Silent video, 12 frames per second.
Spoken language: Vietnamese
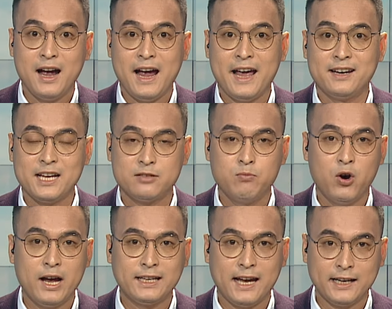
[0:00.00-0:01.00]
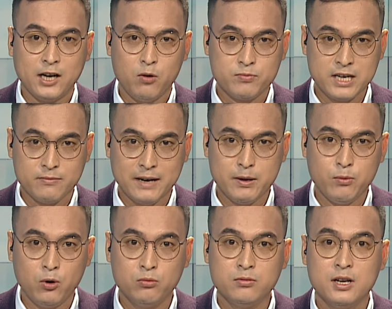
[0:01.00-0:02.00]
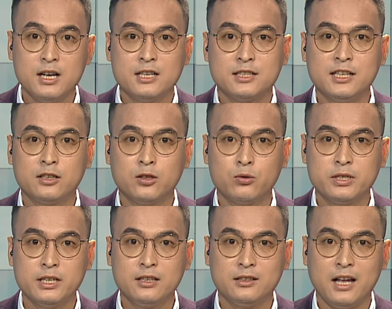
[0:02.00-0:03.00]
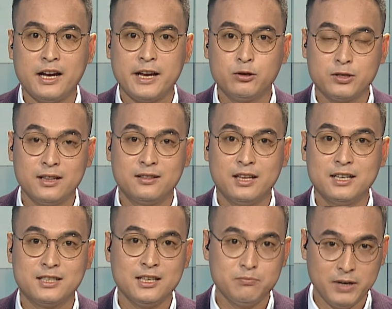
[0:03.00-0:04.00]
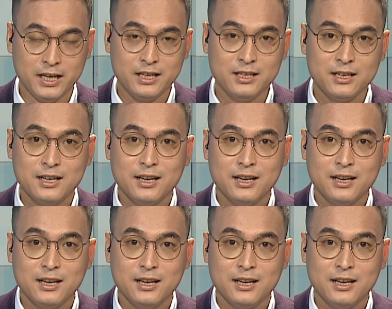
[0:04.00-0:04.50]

and Expo 2024 sẽ được tổ chức tại Houston, Texas, Mỹ.